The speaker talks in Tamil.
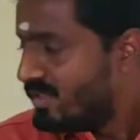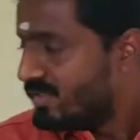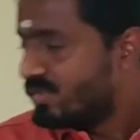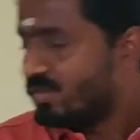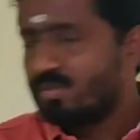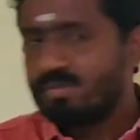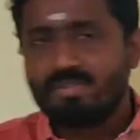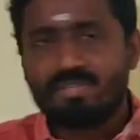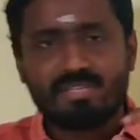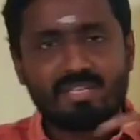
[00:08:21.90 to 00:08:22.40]
ஸோ
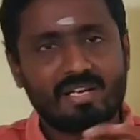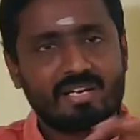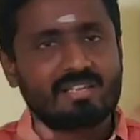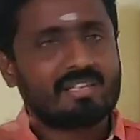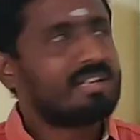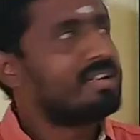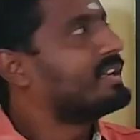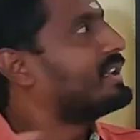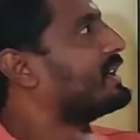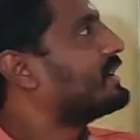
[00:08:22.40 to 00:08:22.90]
இந்த
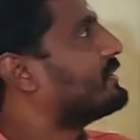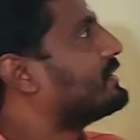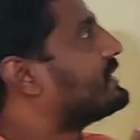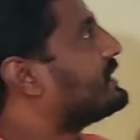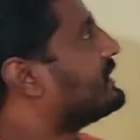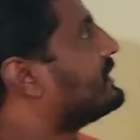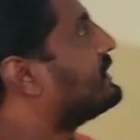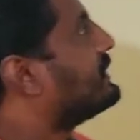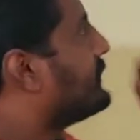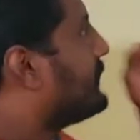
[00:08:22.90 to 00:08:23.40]
இடத்துல நீங்கள்
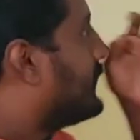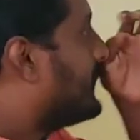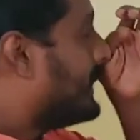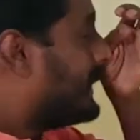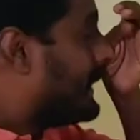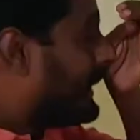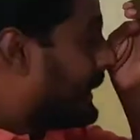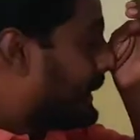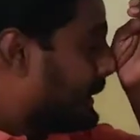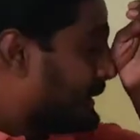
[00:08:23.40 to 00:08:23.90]
வந்து
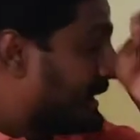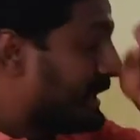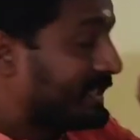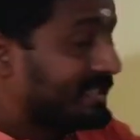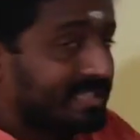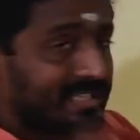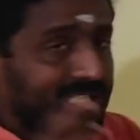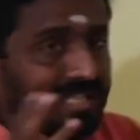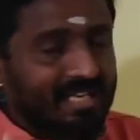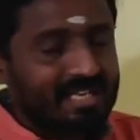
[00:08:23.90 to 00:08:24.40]

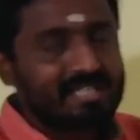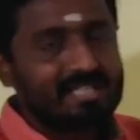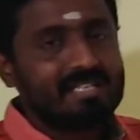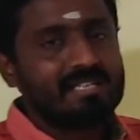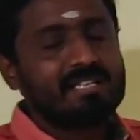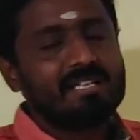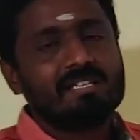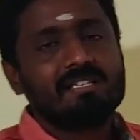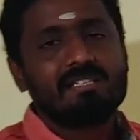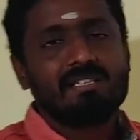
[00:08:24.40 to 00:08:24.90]
எது கரெக்டு
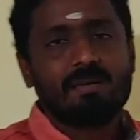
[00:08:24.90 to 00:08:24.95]
எது